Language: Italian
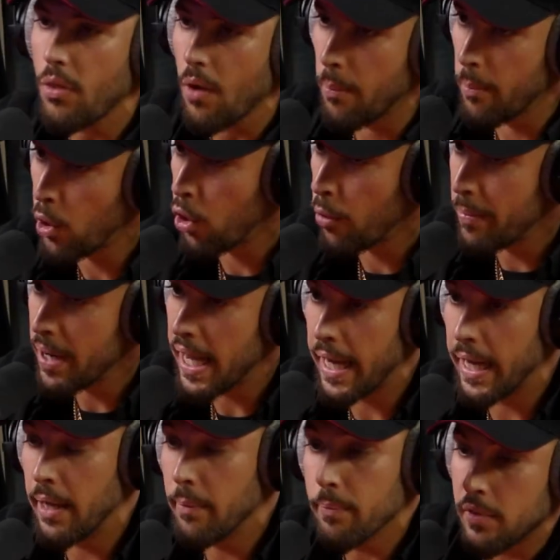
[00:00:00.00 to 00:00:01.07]
Bro,
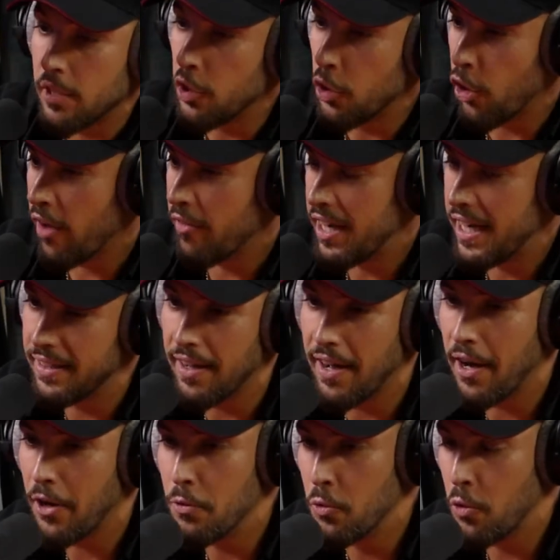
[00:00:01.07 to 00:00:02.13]
bene, ti dico la verità,
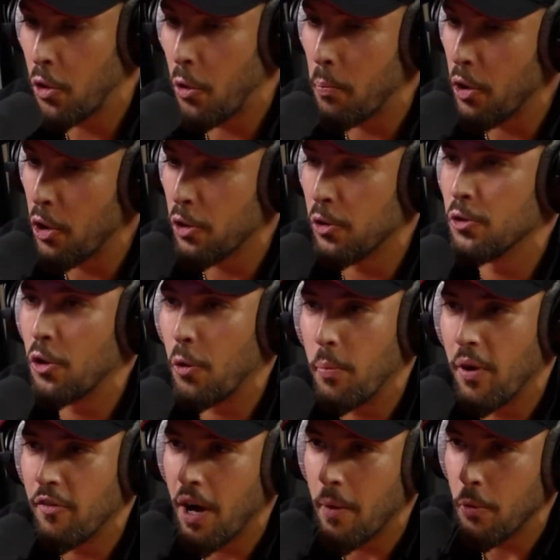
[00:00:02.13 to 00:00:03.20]
comunque era un po' che non
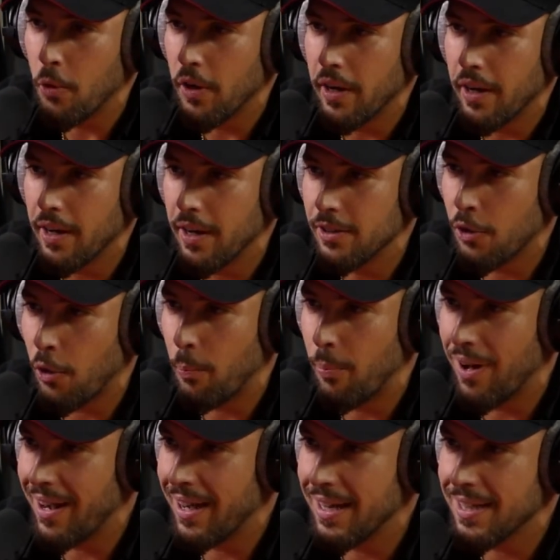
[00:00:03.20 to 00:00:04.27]
droppavamo e eh.
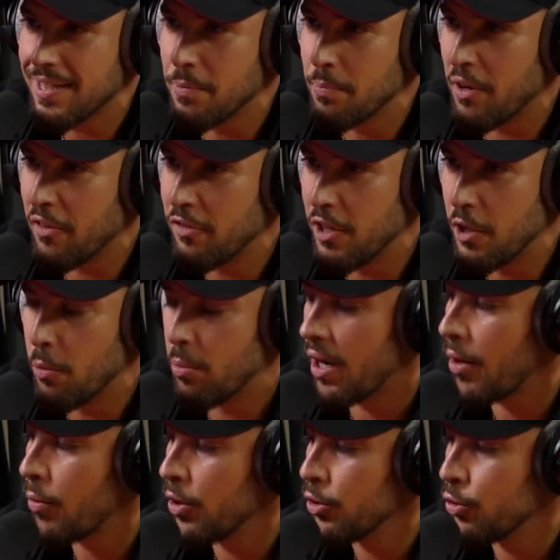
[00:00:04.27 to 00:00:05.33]
droppare è sempre figo perché
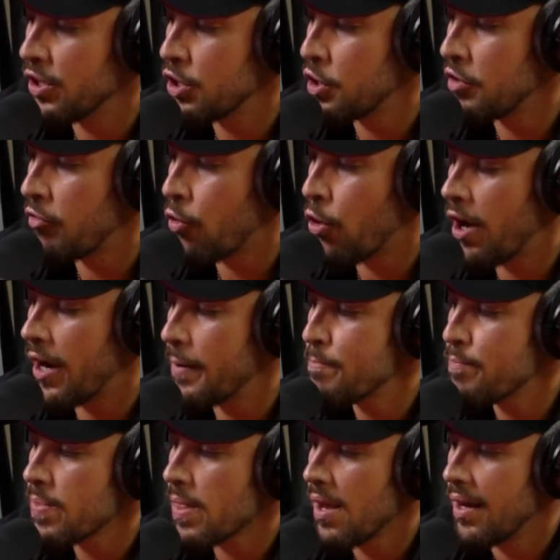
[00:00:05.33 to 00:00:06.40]
quando esci fuori
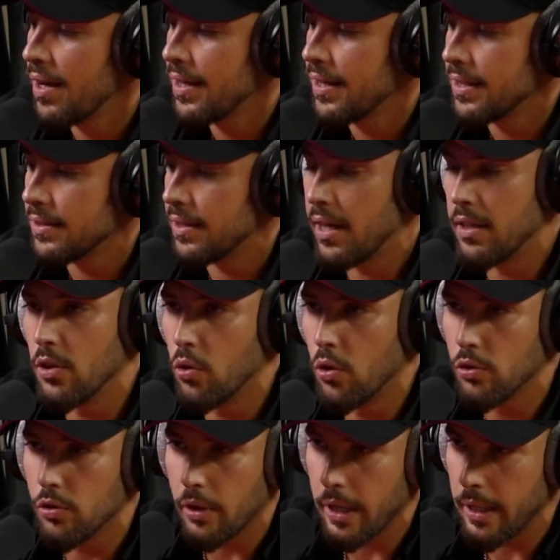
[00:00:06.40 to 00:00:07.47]
ti rendi
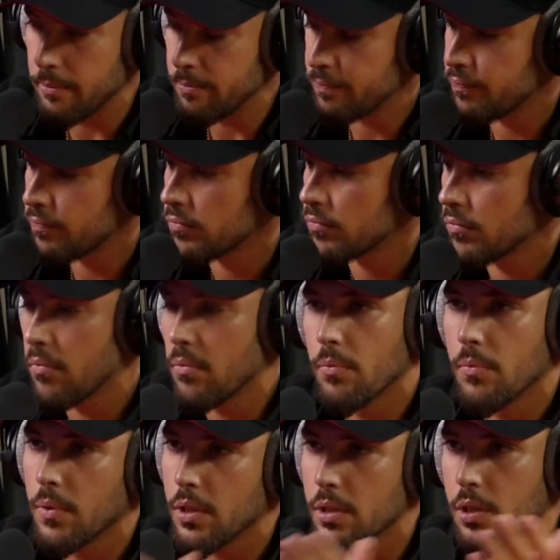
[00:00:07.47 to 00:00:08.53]
conto che
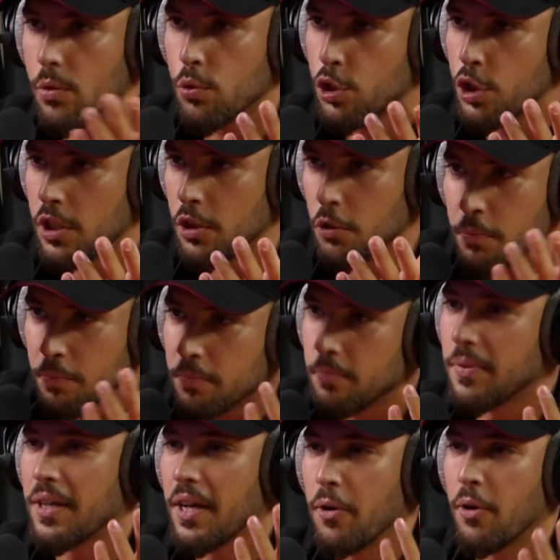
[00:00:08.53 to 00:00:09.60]
sei uscito
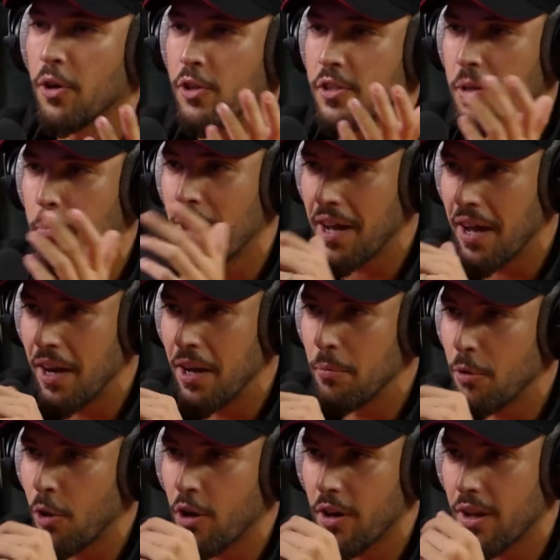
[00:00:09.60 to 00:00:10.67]
che è una cosa banale, però in